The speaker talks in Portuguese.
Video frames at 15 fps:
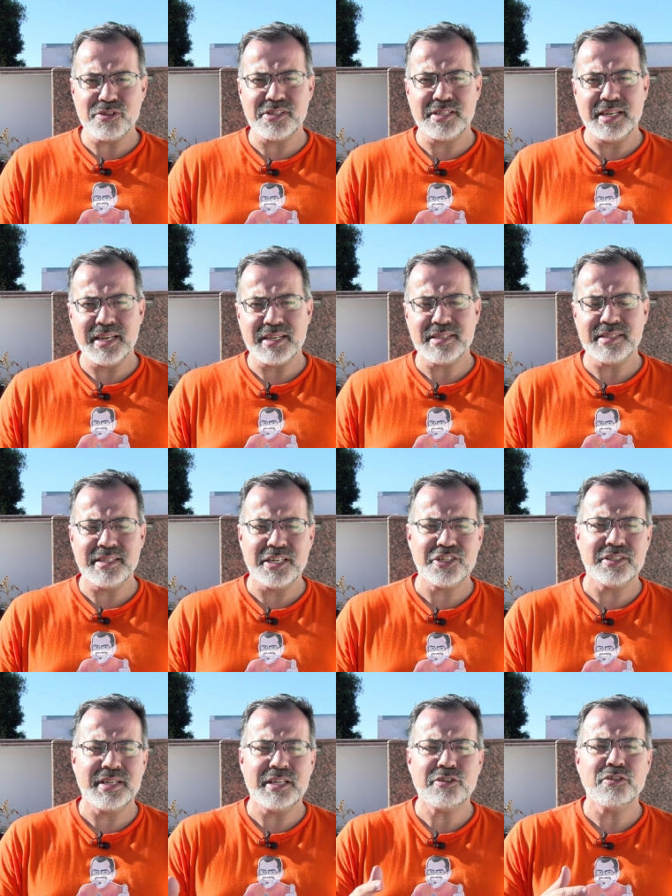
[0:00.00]
ser que
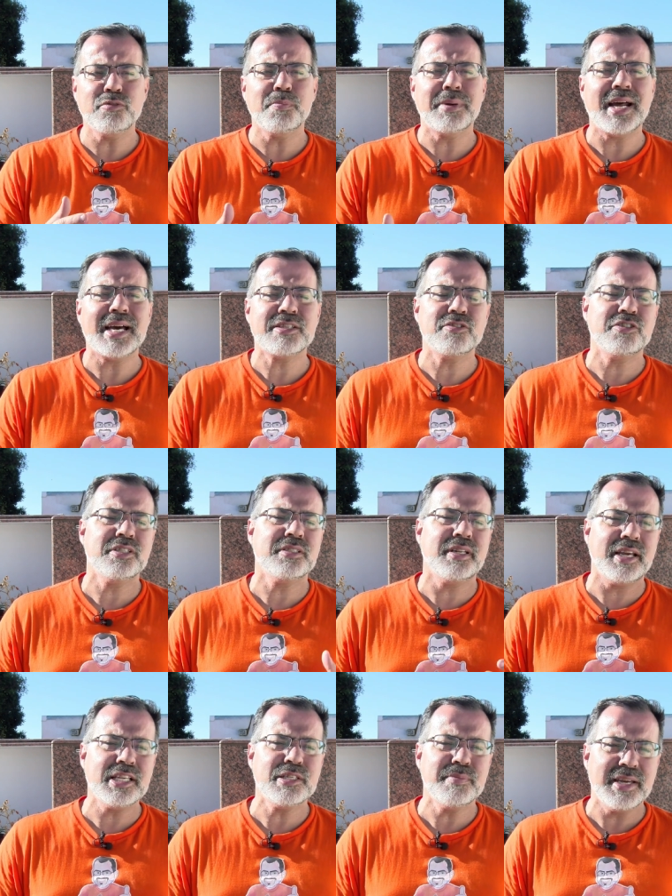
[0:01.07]
seja dentro do prazo de
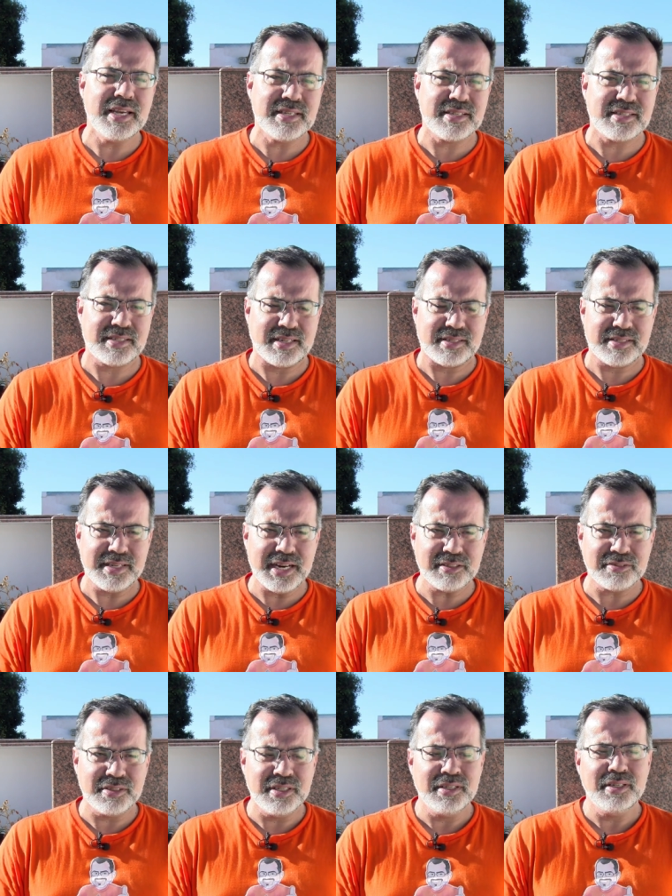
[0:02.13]
três meses, tá
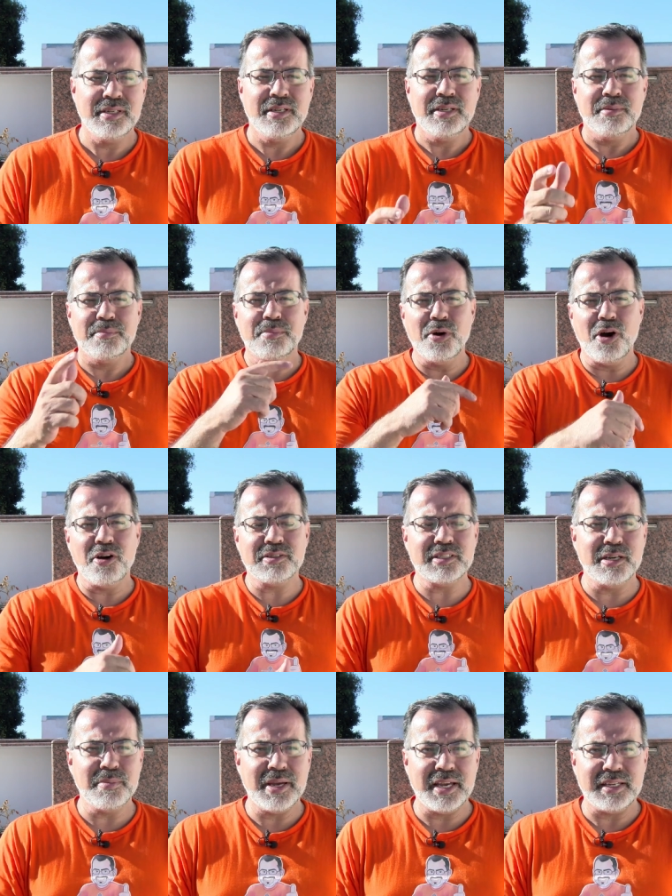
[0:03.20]
certo? Bom
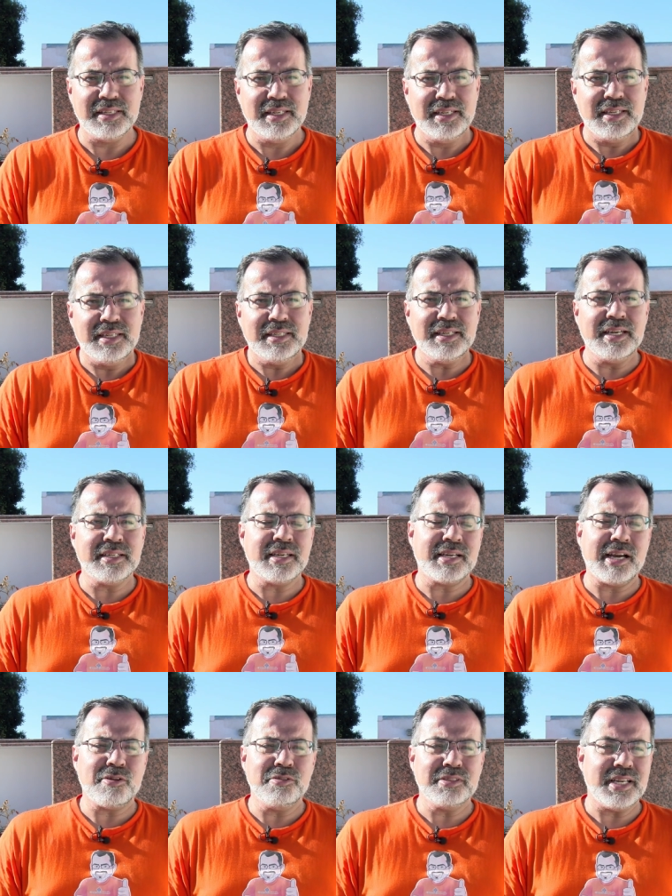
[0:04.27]
também. E aí o que, que
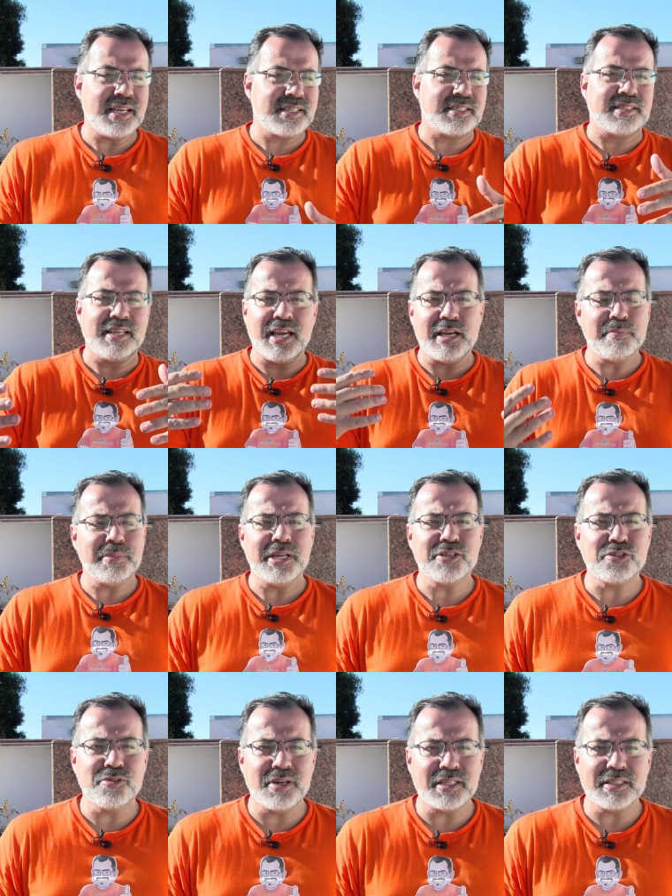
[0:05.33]
acontece? Tem a
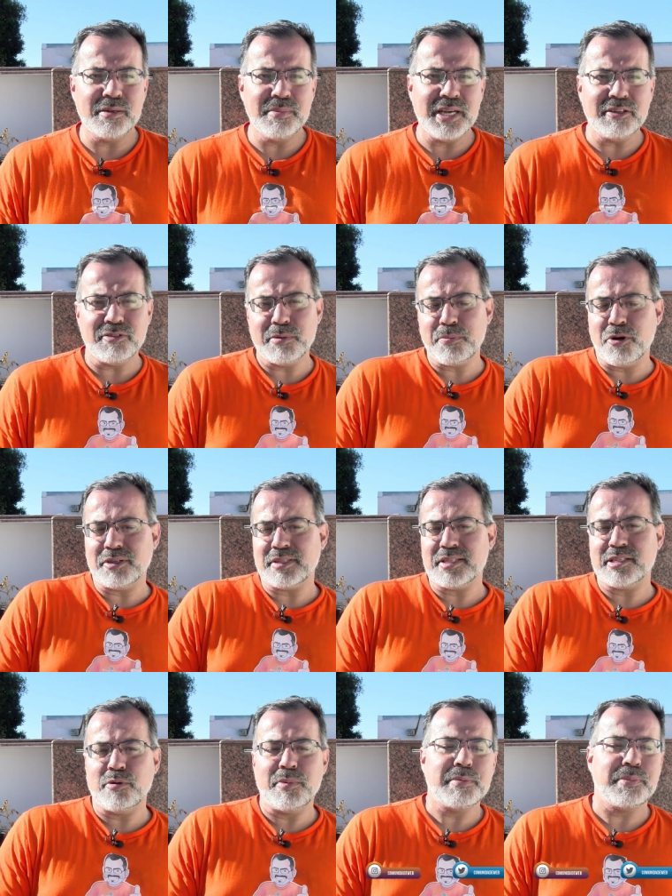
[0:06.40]
impressora também, não importa
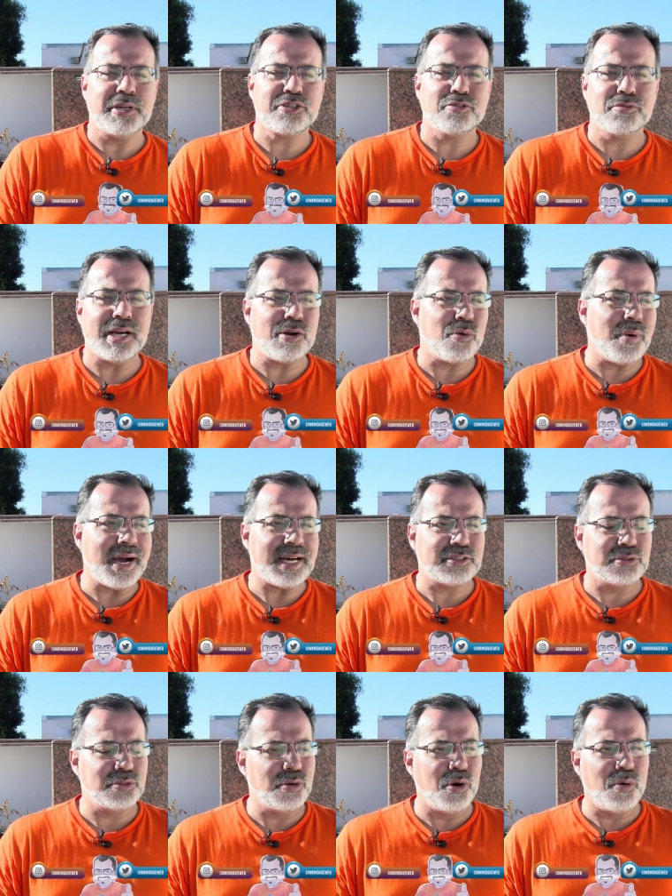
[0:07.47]
se é uma impressora
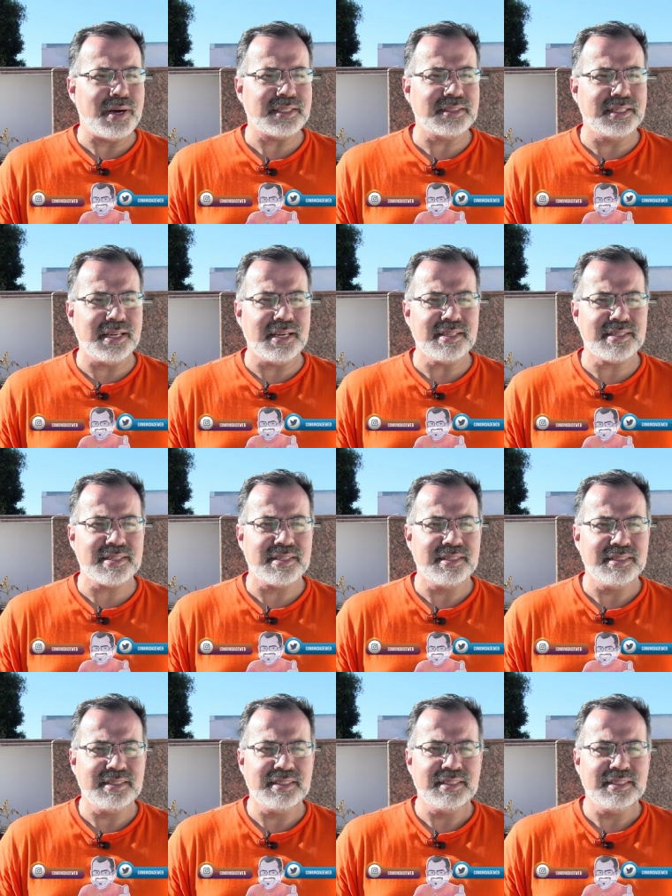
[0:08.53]
A4 ou A3.